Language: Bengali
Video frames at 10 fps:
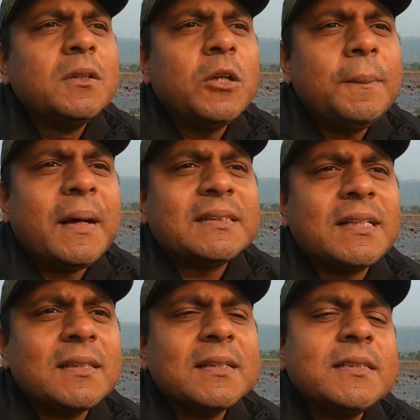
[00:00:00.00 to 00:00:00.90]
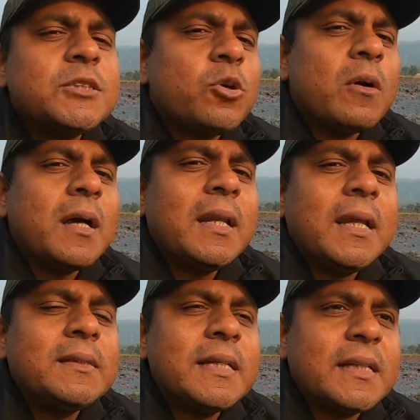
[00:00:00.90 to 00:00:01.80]
তো এই বাচ্চাদের যে সকালে
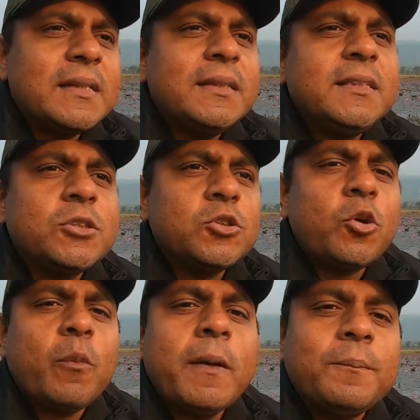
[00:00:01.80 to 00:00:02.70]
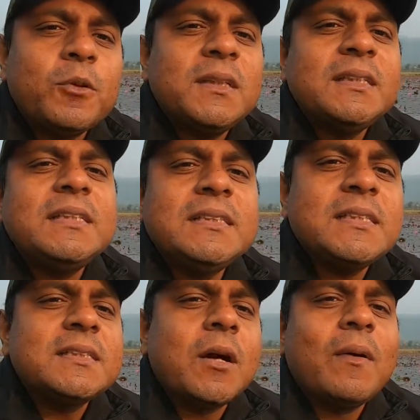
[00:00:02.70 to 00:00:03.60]
যে একটা নির্দিষ্ট সময়ে প্রতিদিন যে
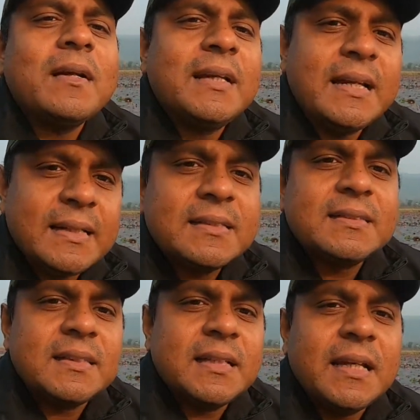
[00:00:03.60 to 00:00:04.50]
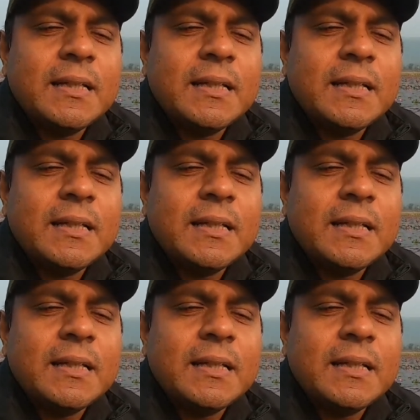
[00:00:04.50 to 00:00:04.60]
যাওয়ার টেন্ডেন্সি